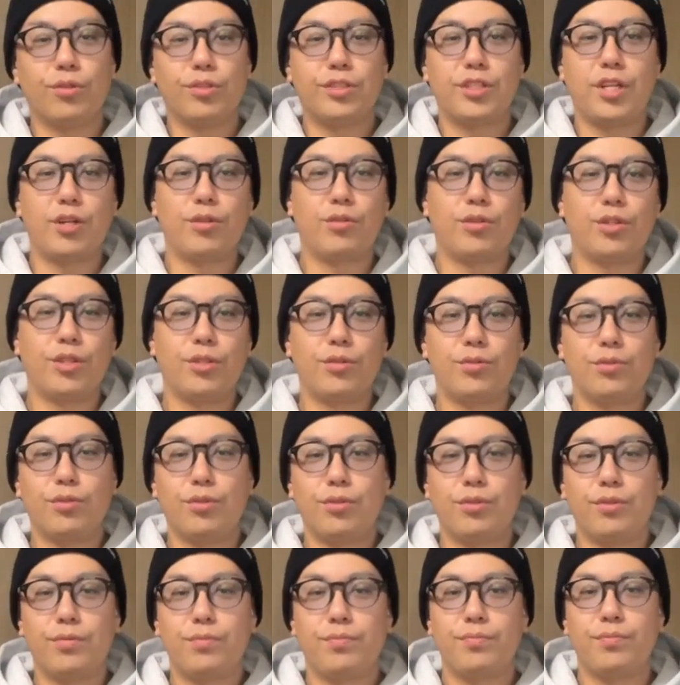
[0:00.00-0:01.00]
作品
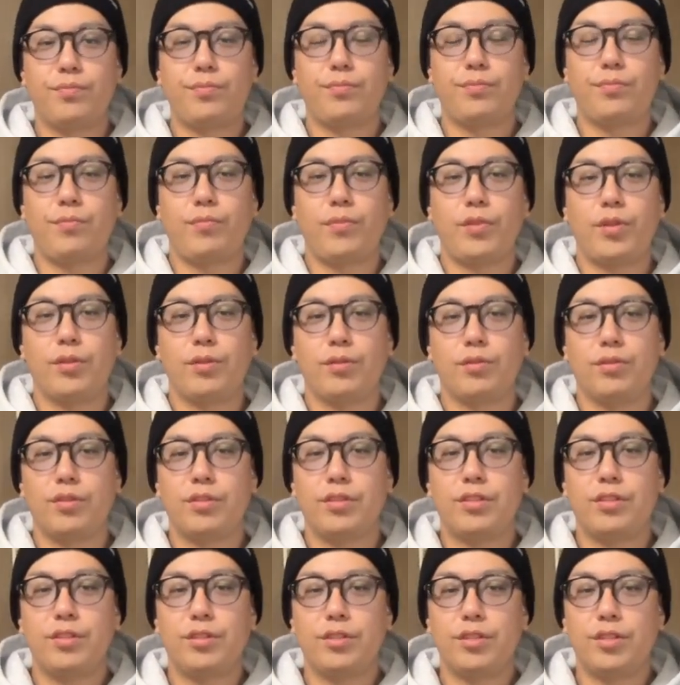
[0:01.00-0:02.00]
を、
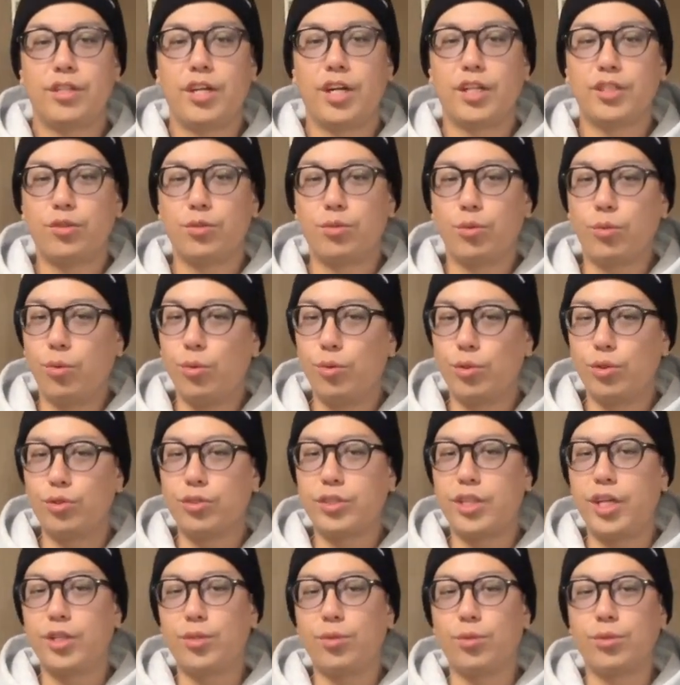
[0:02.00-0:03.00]
がちょっと購入
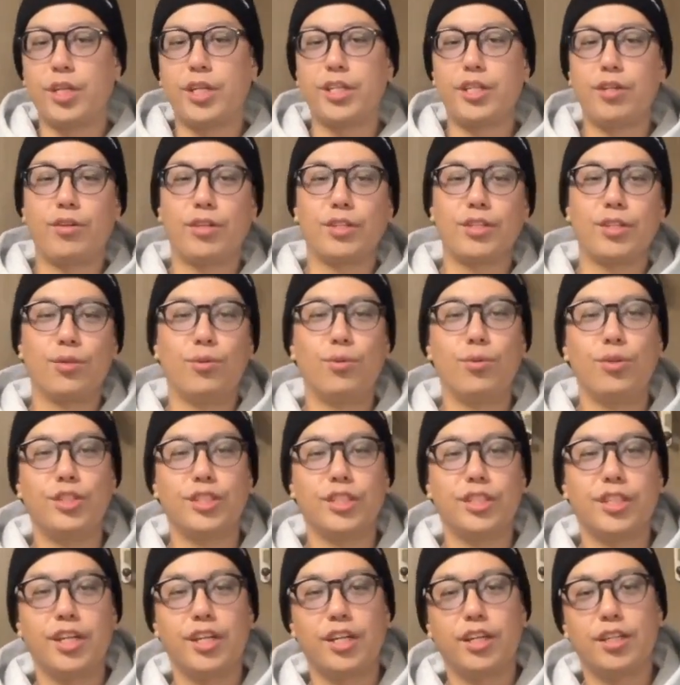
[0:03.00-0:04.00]
検討されてる方が多いん
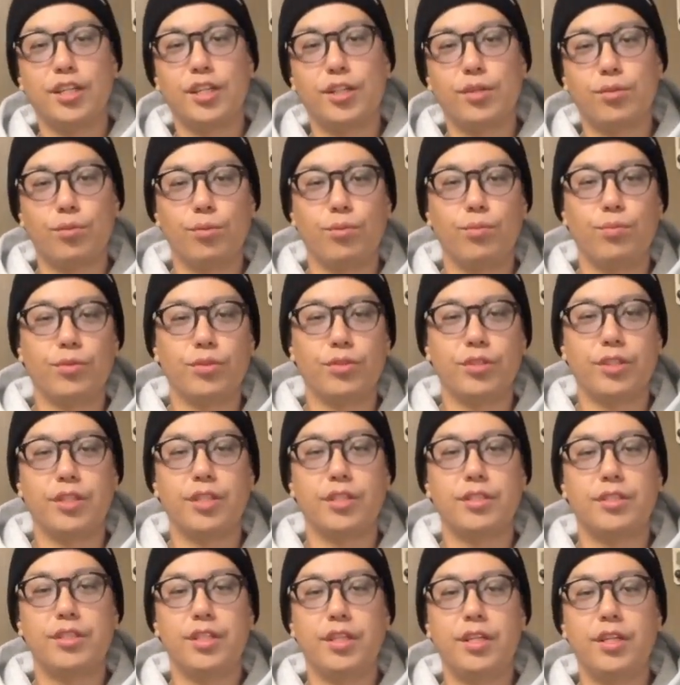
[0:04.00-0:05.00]
じゃないかなと思って
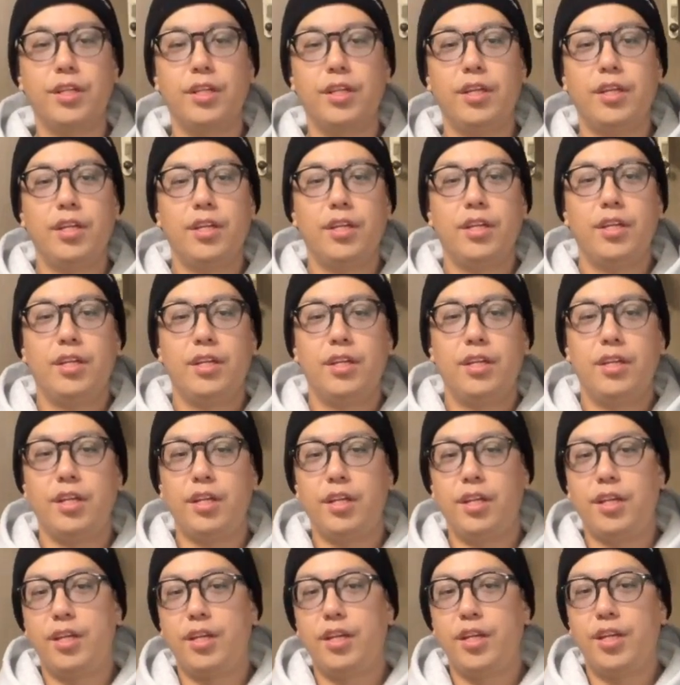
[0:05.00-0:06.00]
ですね、
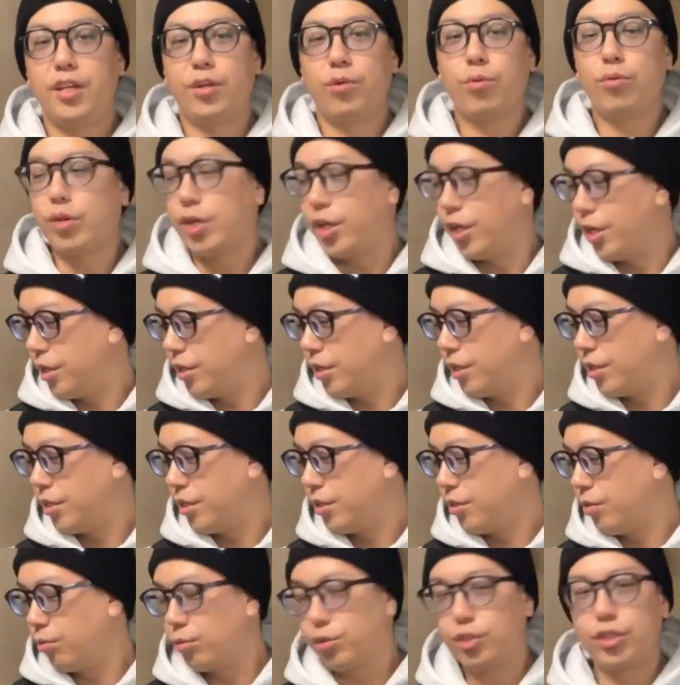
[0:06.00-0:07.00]
えー、今回
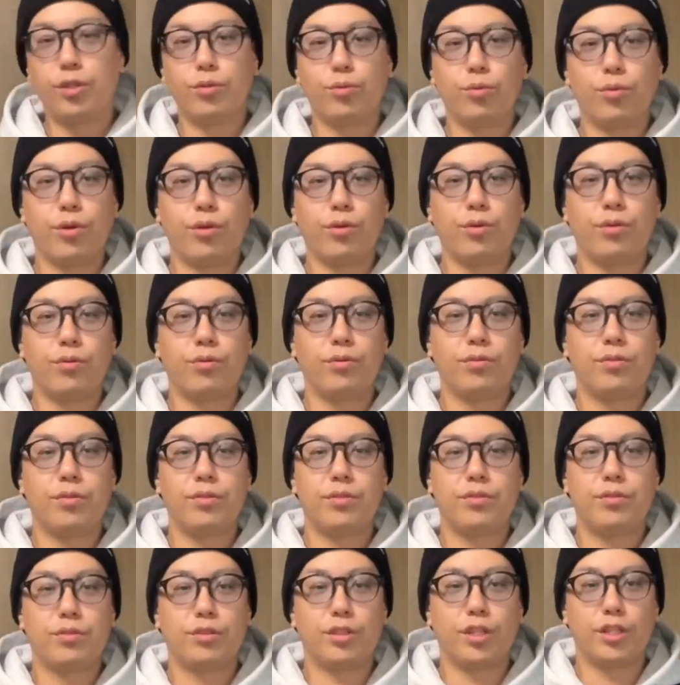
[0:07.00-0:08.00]
こちらの動画を
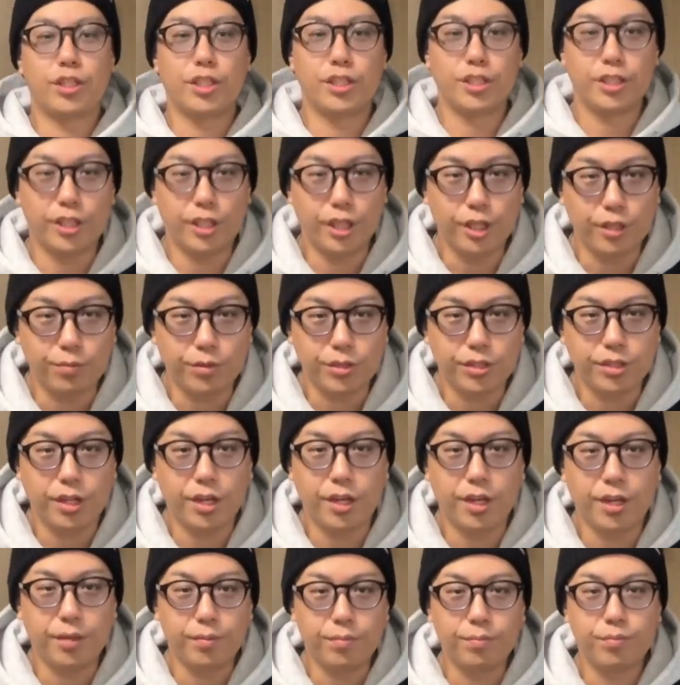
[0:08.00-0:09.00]
作らさせていただきまし
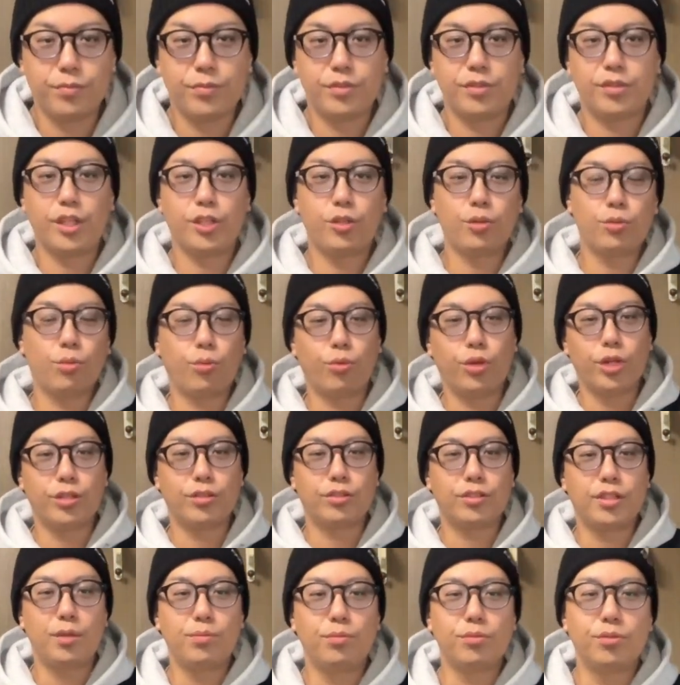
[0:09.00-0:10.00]
た。で、ちょっとこれは
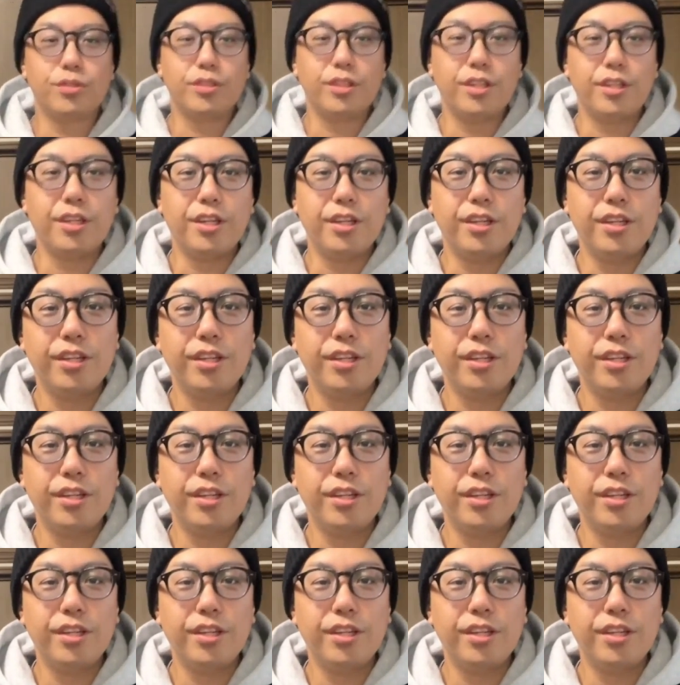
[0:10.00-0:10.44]
多分ね、